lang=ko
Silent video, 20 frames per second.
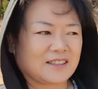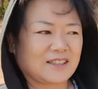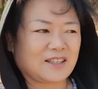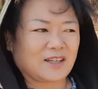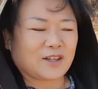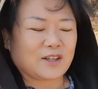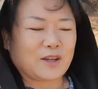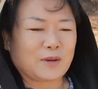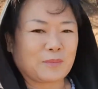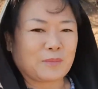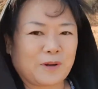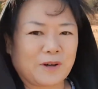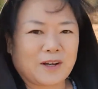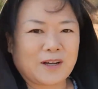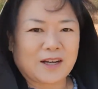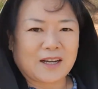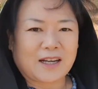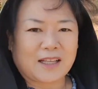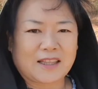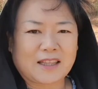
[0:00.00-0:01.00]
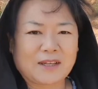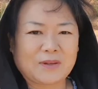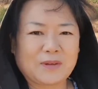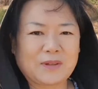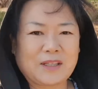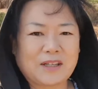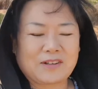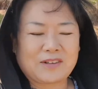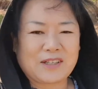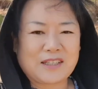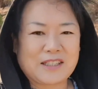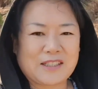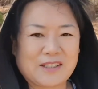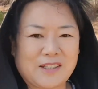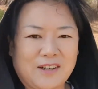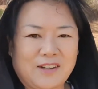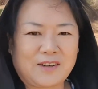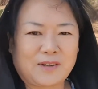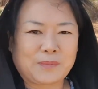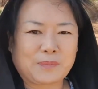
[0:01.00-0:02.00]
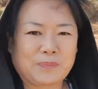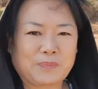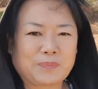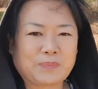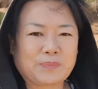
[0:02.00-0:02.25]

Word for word: 경영평가 갔다 온다고 했죠.